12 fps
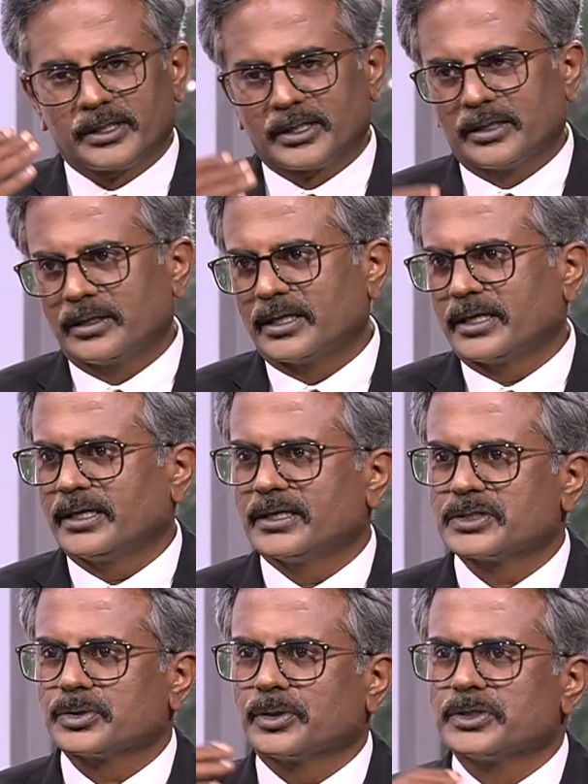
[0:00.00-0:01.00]
தான் நிறைய
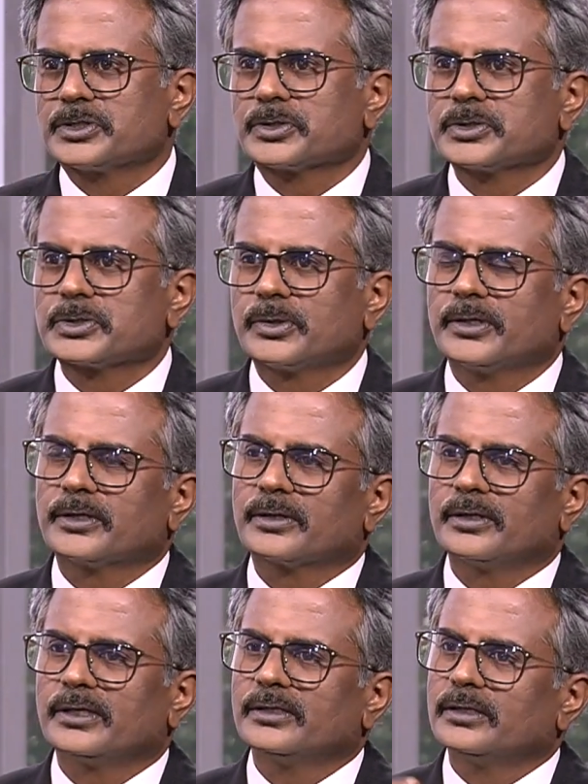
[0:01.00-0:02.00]
ஸ்டூடெண்ட்ஸுக்கும்
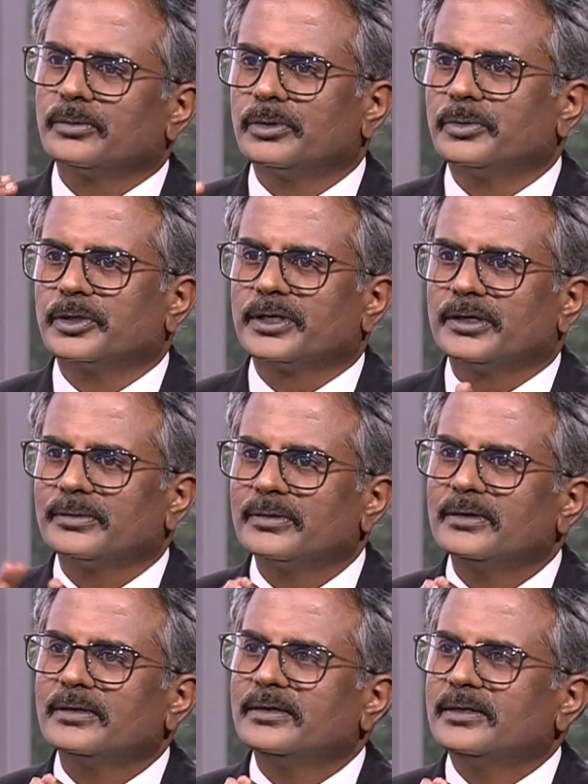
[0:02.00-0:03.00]
சொல்லியிருக்கிறோம் இது ரொம்ப முக்கியம்
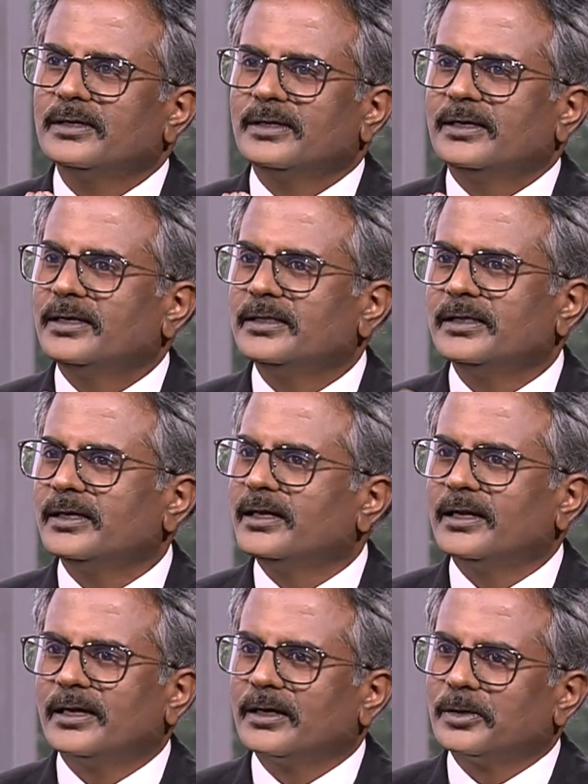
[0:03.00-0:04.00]
இது
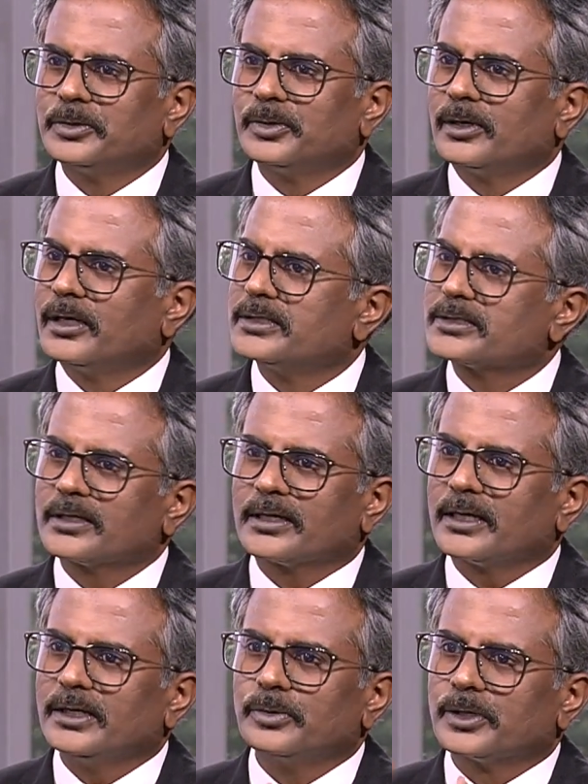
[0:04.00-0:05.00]
இல்லைன்னா ஒரு நியூராலஜிக்கு
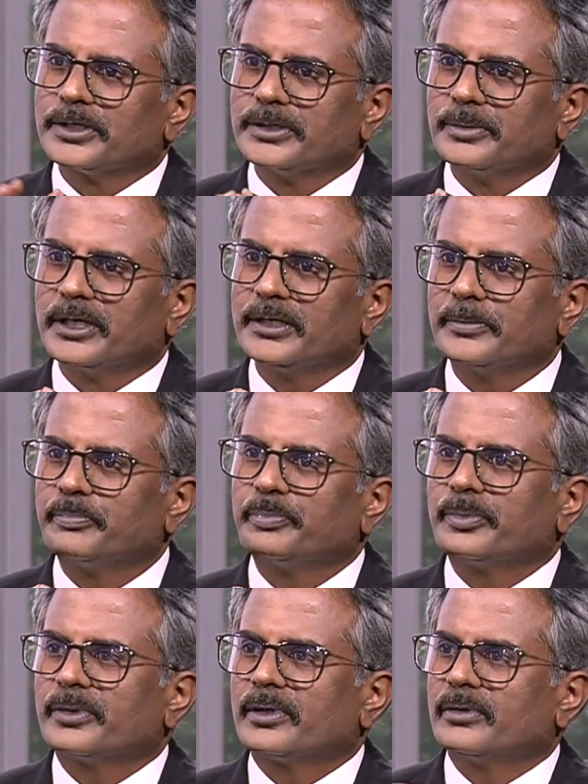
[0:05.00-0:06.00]
கை உடஞ்ச மாதிரி
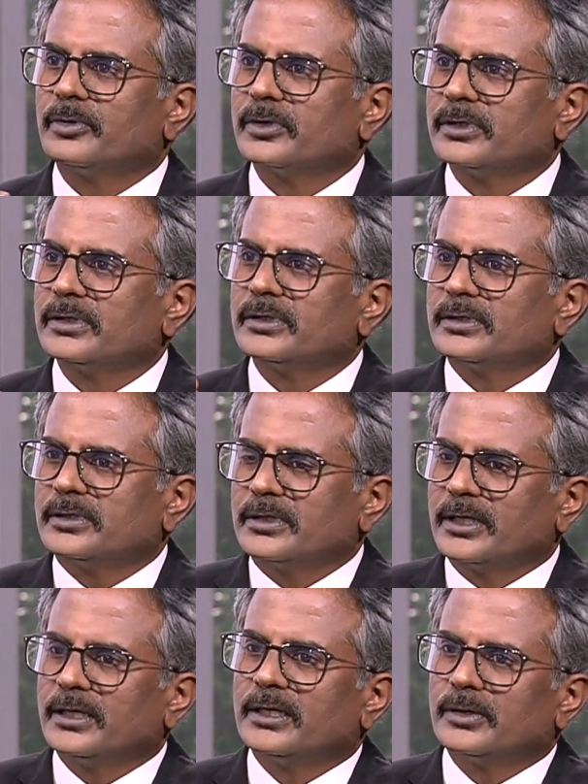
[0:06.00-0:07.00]
இப்போ வந்து
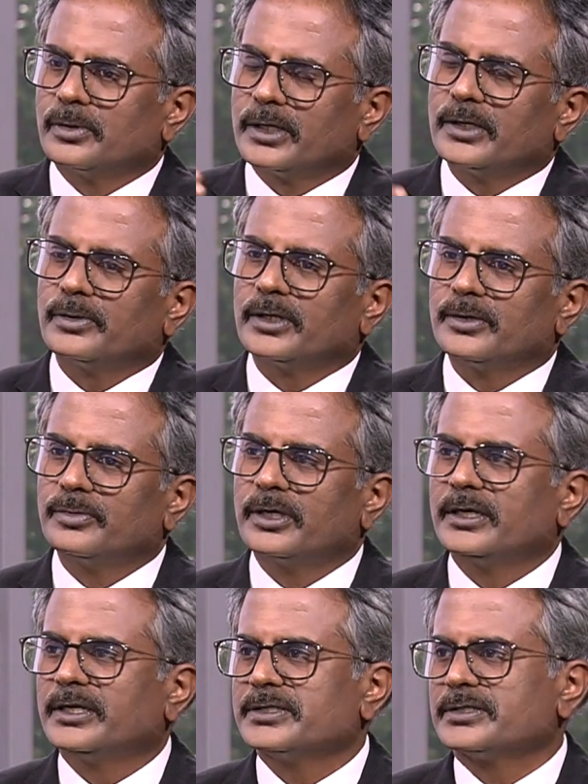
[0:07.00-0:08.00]
என்ன ஒரே ஒரு
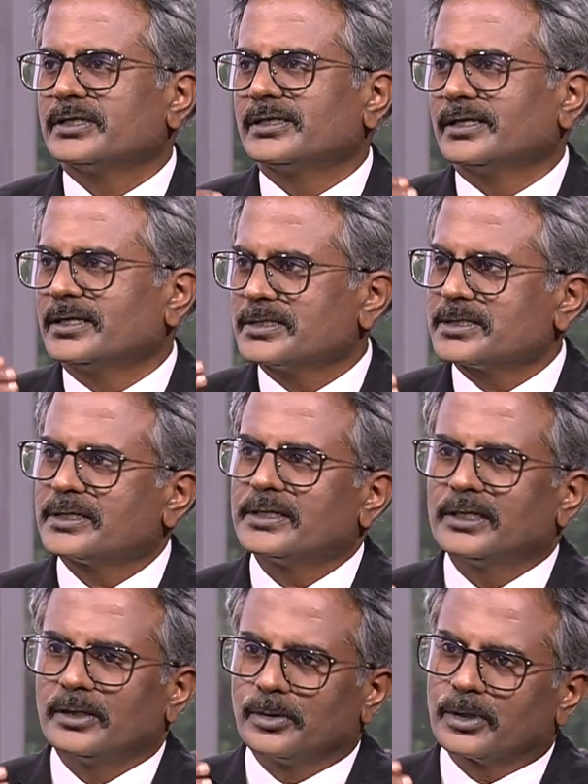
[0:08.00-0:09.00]
அட்வான்டேஜ்னால் அந்த
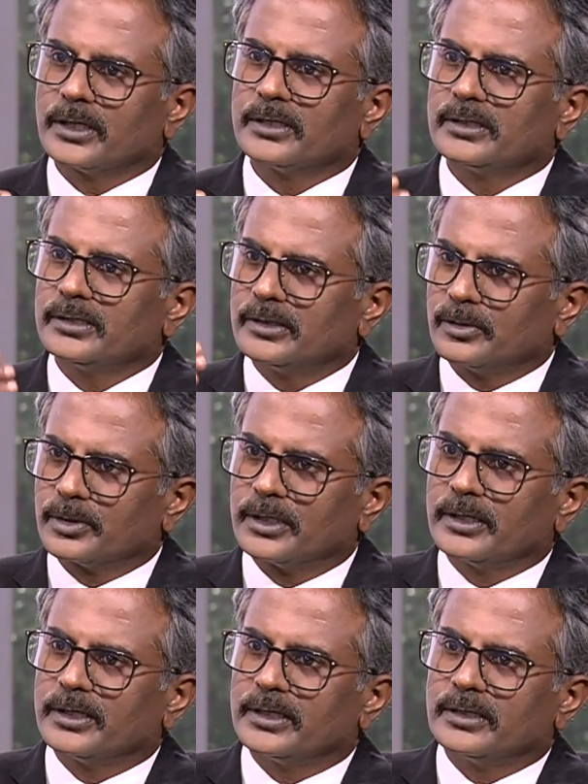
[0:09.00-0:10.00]
ஹிஸ்ட்ரியில் உட்காந்து
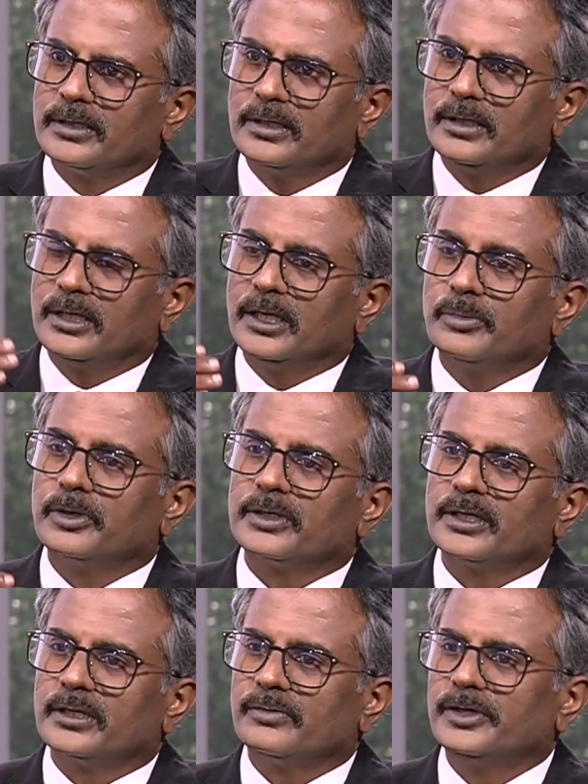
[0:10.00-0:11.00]
அவங்கக்கிட்ட இப்போ
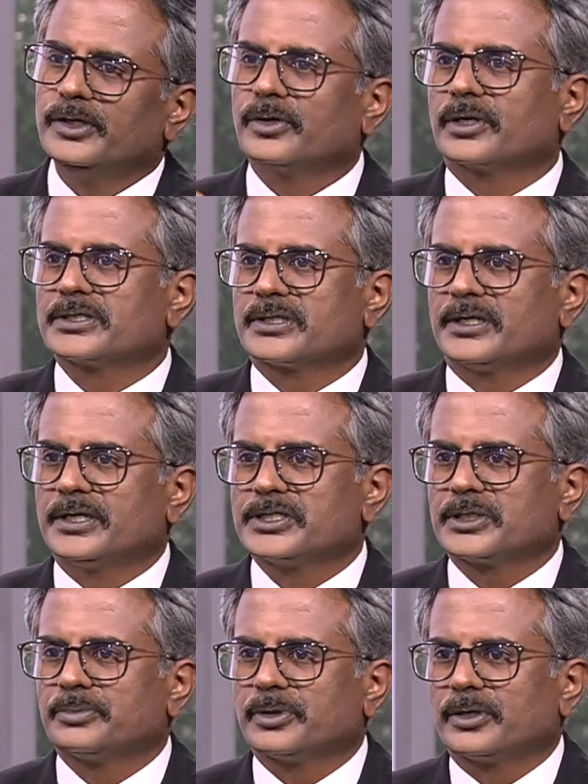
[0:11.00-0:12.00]
வீடியோ
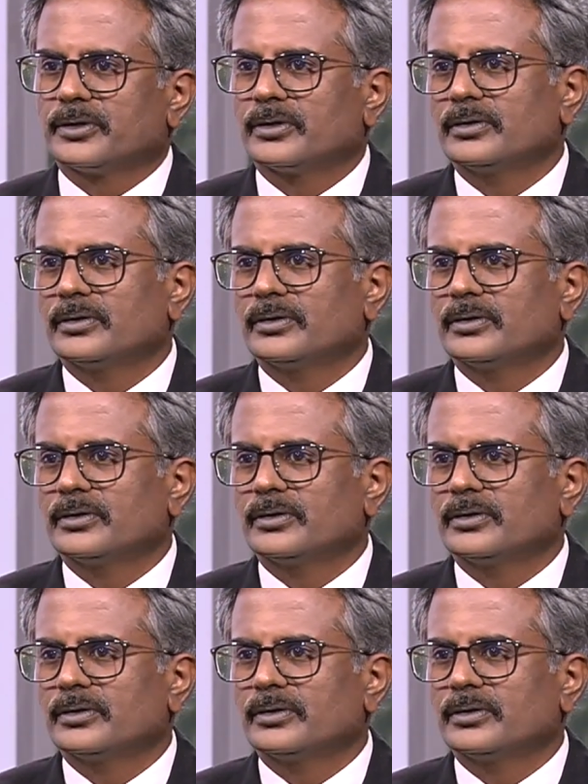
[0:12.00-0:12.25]
கன்சல்டேஷன் பண்ணுறோம்